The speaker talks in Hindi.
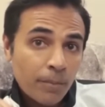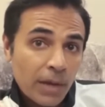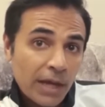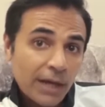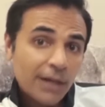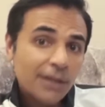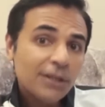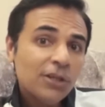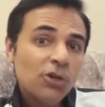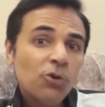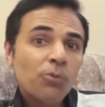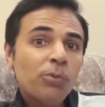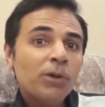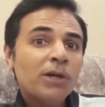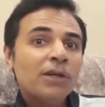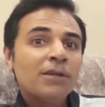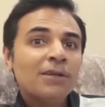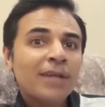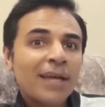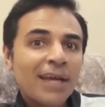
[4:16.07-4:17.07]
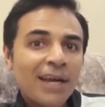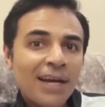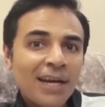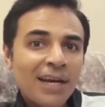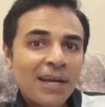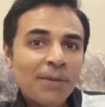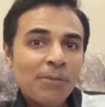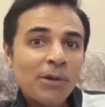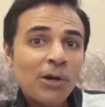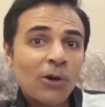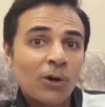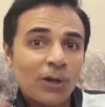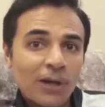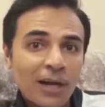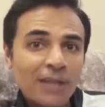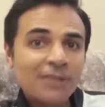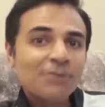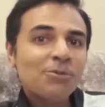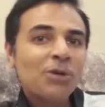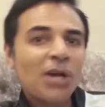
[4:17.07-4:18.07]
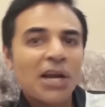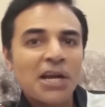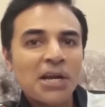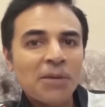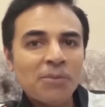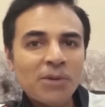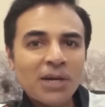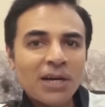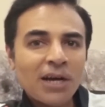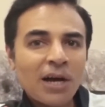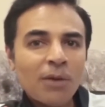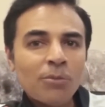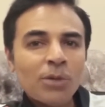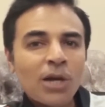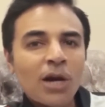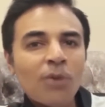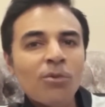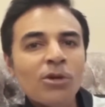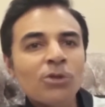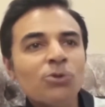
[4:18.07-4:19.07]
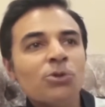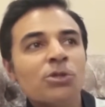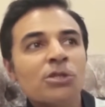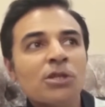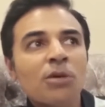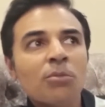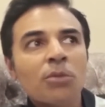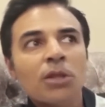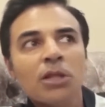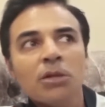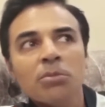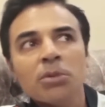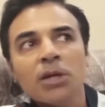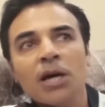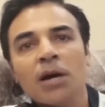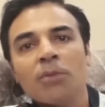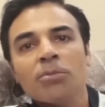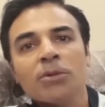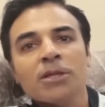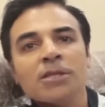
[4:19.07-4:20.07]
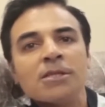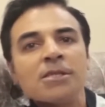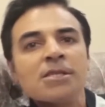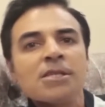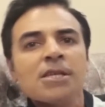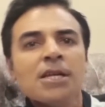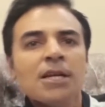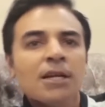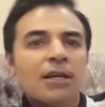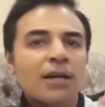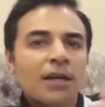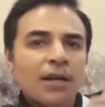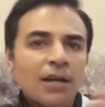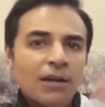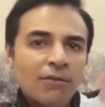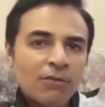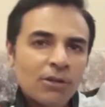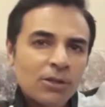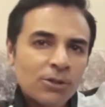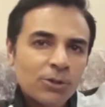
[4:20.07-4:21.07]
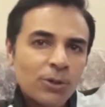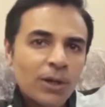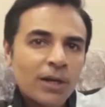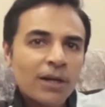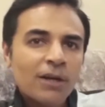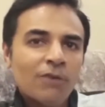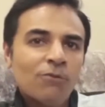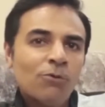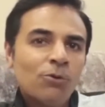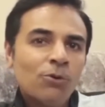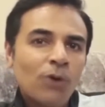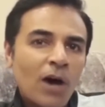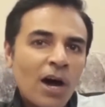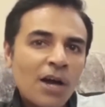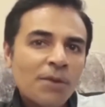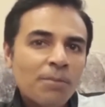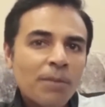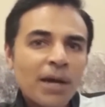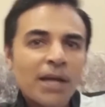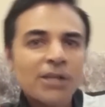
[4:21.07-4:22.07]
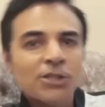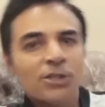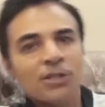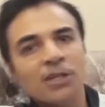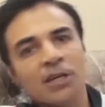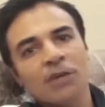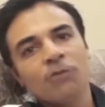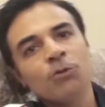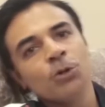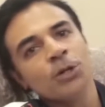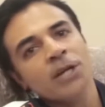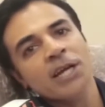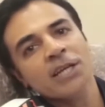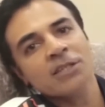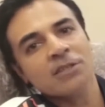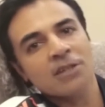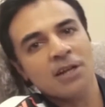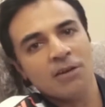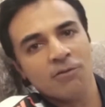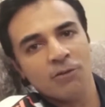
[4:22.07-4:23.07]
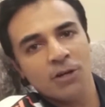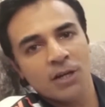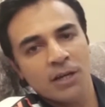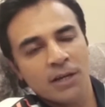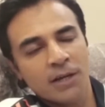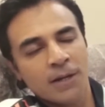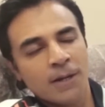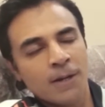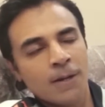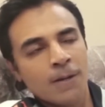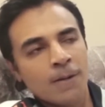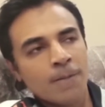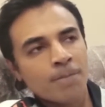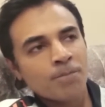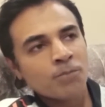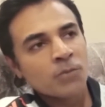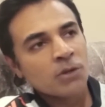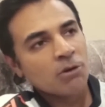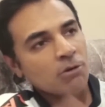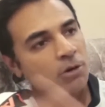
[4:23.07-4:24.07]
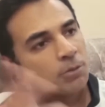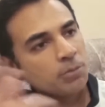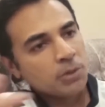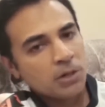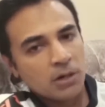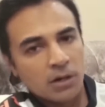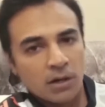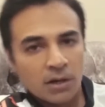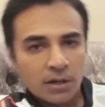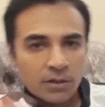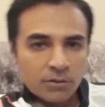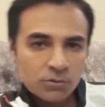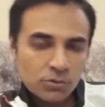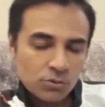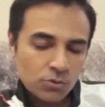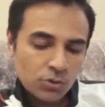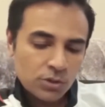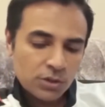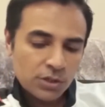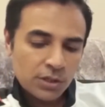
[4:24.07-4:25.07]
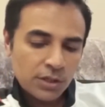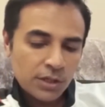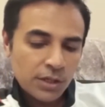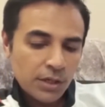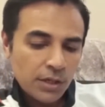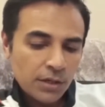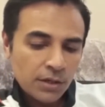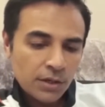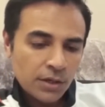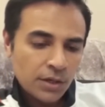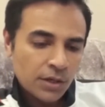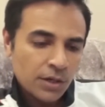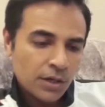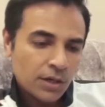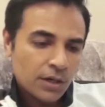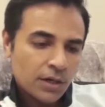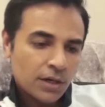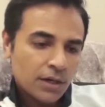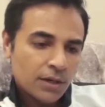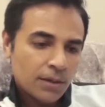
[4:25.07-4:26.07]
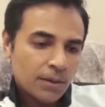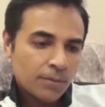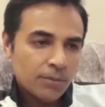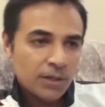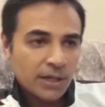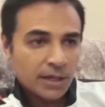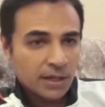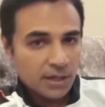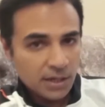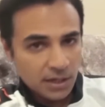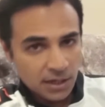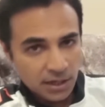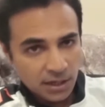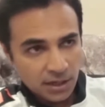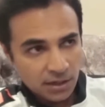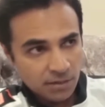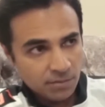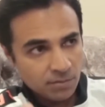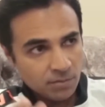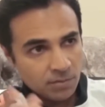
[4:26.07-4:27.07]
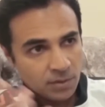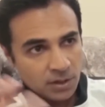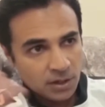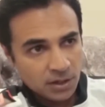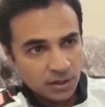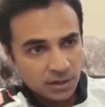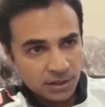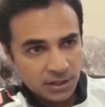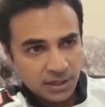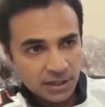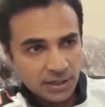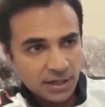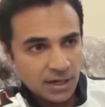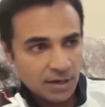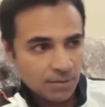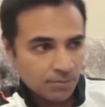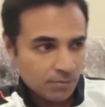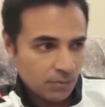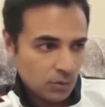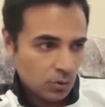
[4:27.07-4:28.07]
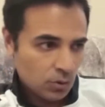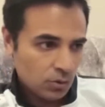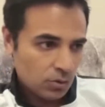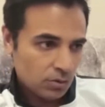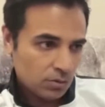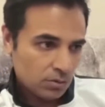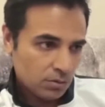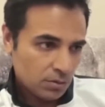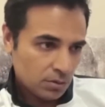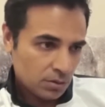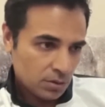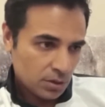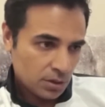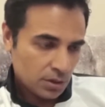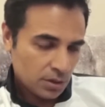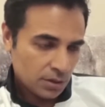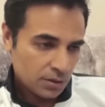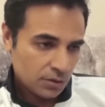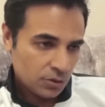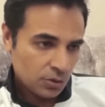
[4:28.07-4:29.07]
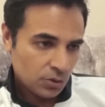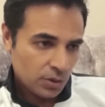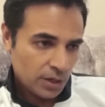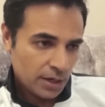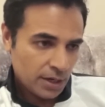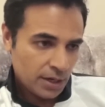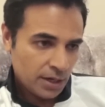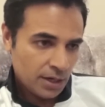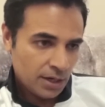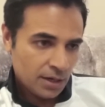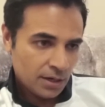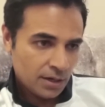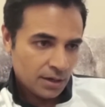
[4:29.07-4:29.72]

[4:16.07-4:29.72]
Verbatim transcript: मेरिट के ऊपर खेलने में और रन बनाने में कामयाब हैं तो इसका मतलब कि आपकी स्किल का लेवल जो है ना वो अनमैच्ड है वो नेक्स्ट लेवल है और फिर अल्लाह ने उसको इज़्ज़त दी आप देखें कि ठीक है हम लोग जो है